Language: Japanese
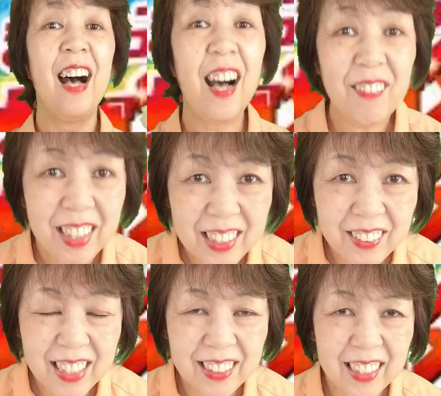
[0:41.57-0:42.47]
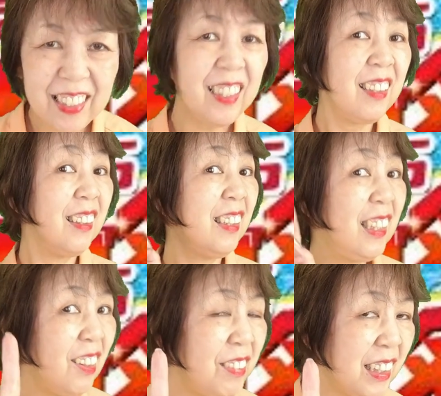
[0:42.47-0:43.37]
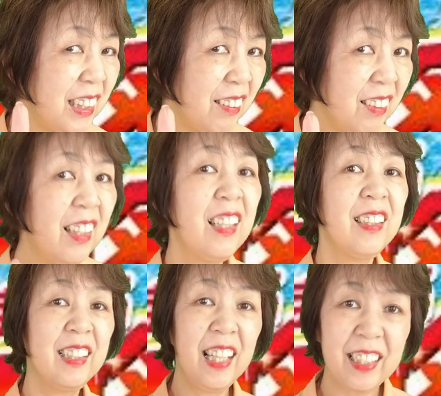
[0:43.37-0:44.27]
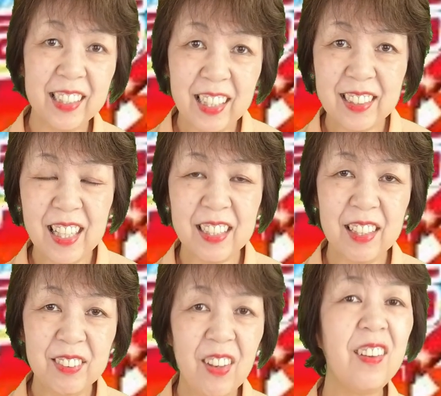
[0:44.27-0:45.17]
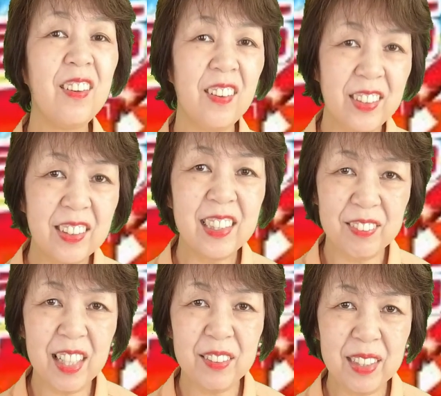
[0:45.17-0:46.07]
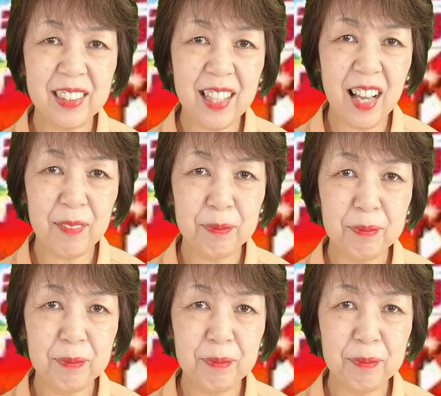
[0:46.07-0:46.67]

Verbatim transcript: あまりの安さに二度見しちゃう激安アイテムを購入してまいりました